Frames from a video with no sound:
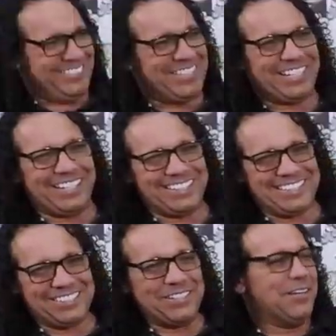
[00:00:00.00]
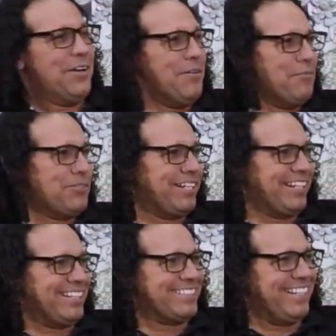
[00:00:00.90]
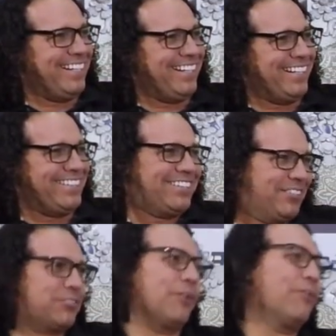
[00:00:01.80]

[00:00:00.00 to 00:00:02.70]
de Colombia, Gracias. Muchas gracias, Dios